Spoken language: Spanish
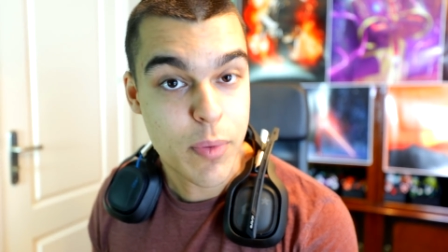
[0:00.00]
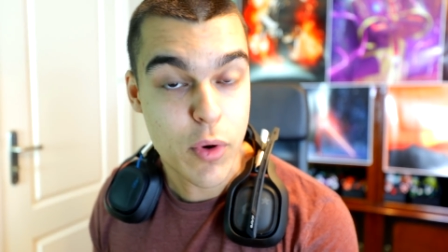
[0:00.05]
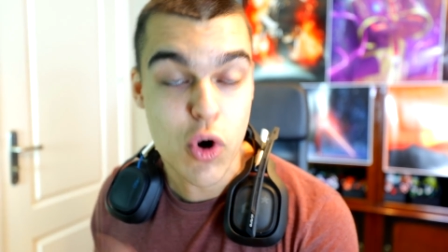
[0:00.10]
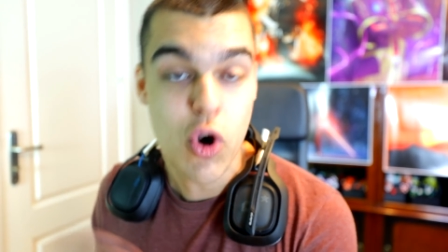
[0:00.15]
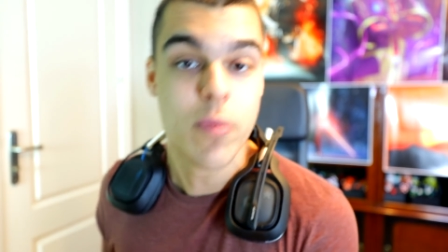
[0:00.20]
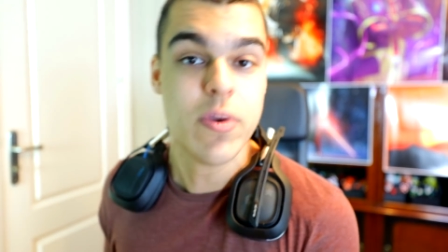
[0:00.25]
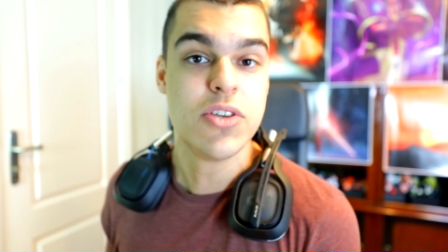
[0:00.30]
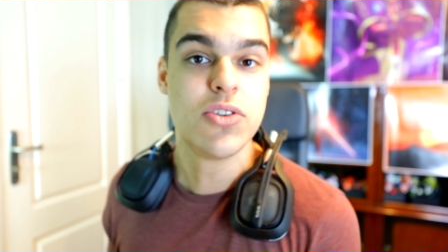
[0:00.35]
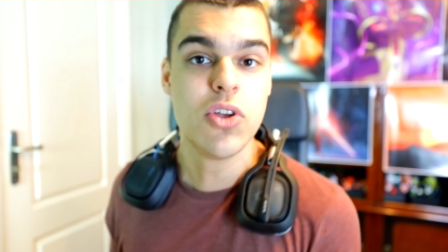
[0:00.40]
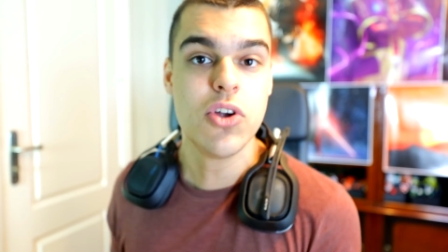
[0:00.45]
Por
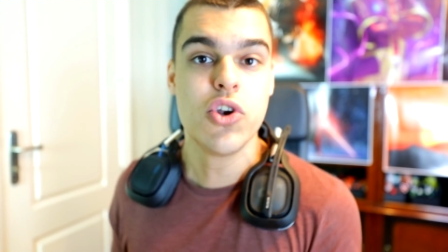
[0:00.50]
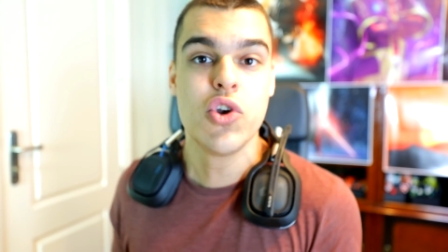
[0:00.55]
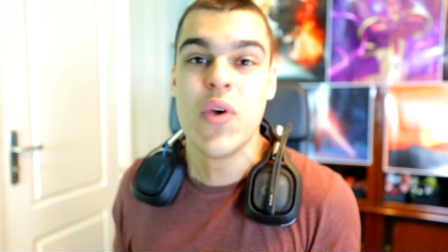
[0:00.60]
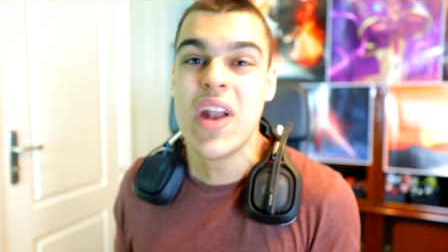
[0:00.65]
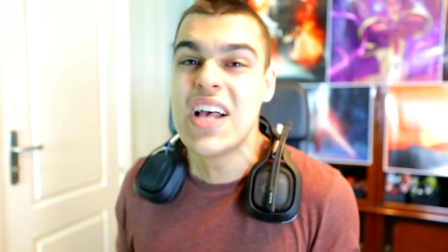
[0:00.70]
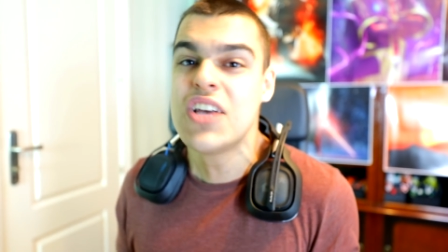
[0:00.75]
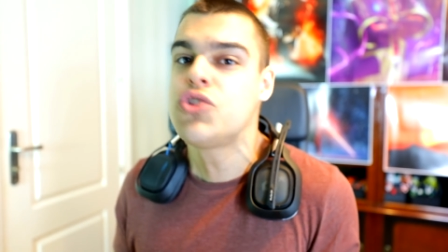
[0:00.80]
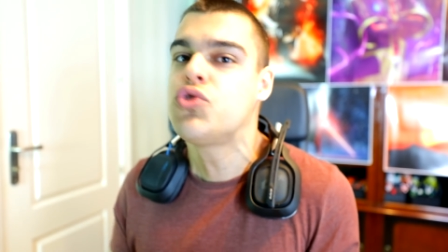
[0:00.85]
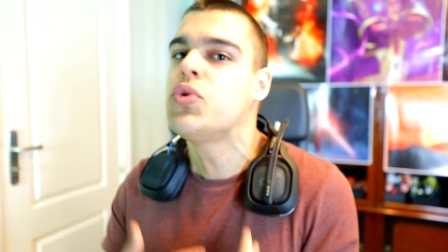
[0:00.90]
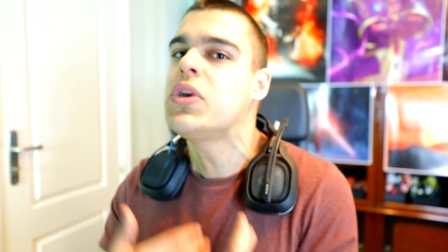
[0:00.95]
lo visto no
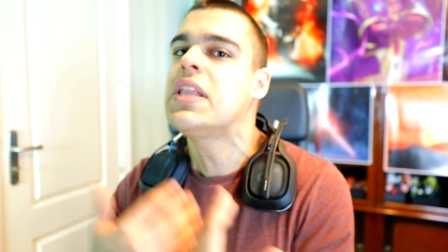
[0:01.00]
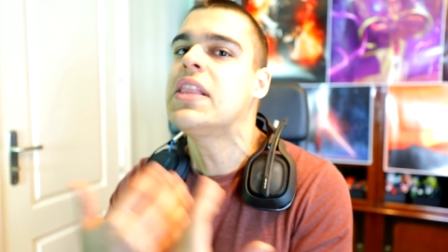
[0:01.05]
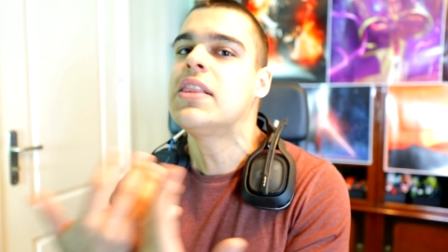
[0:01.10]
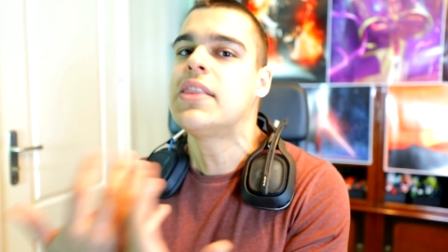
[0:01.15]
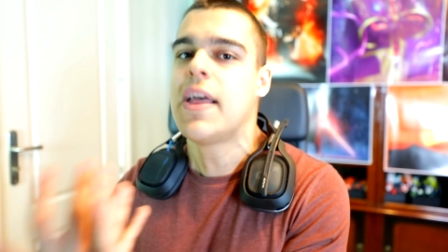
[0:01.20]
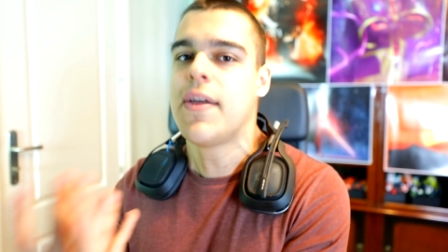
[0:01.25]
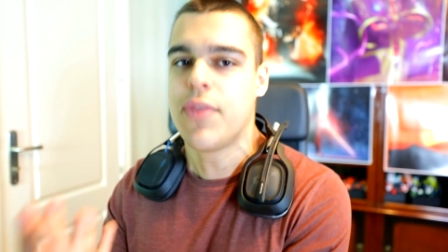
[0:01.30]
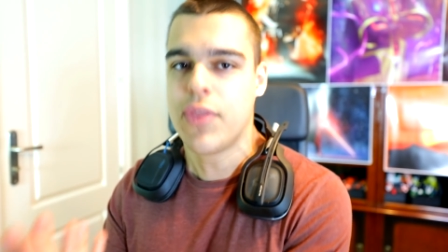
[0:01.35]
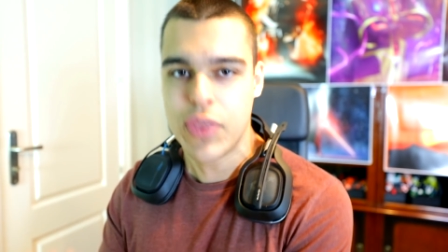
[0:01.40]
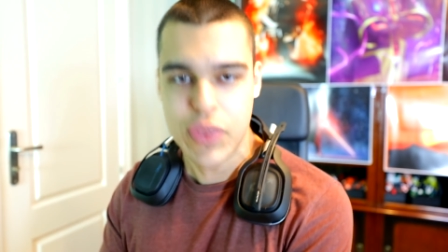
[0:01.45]
era su
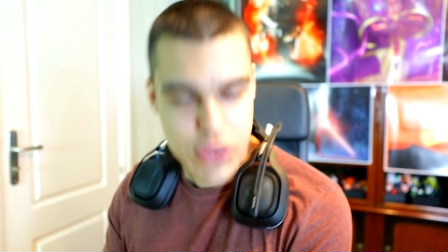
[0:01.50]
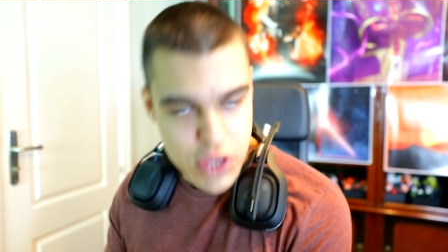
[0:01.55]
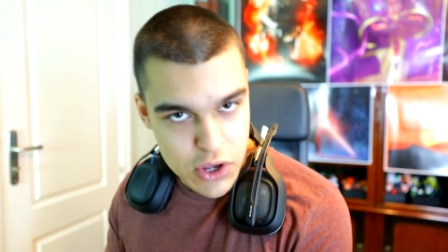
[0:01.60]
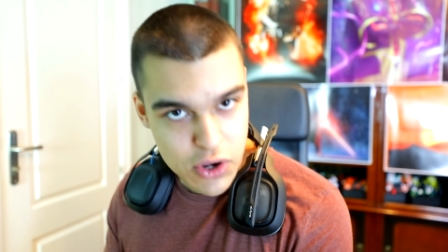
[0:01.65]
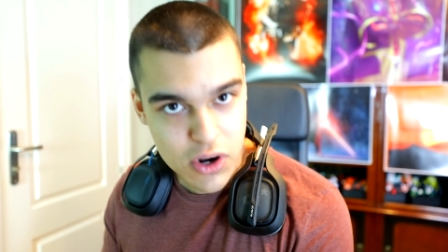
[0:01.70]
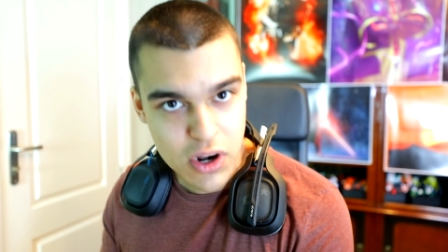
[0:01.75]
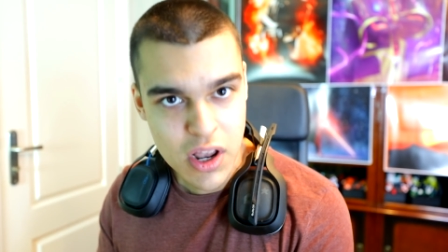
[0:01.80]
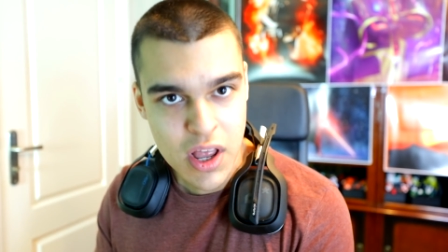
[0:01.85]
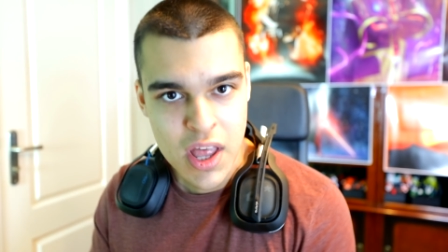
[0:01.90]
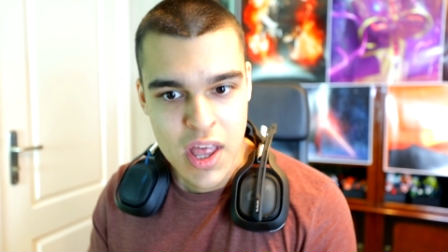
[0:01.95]

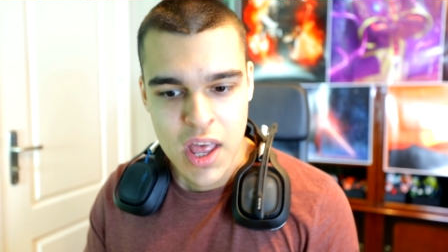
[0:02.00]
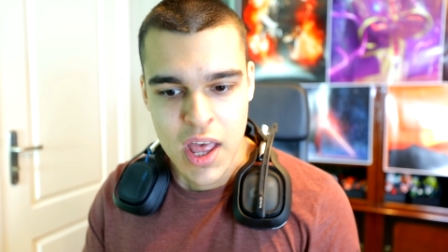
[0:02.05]
intención